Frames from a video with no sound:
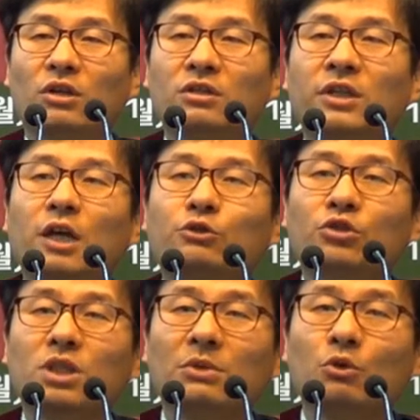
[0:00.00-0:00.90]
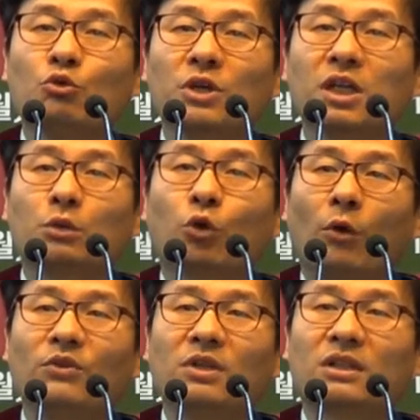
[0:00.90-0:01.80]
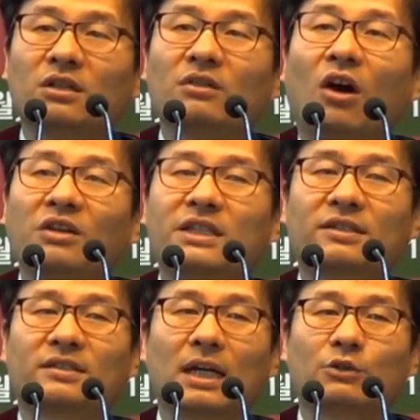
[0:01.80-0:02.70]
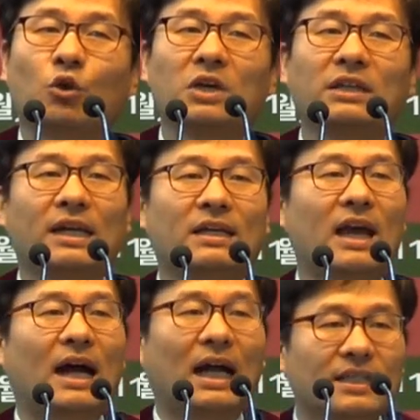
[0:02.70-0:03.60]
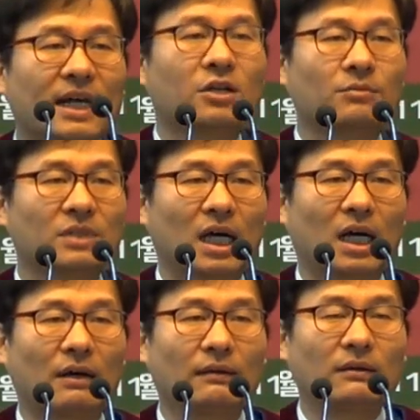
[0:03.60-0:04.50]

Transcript: 예수님이 우리를 돕는 그런 어시스트나 종이 되는 게 아니라 이겁니다.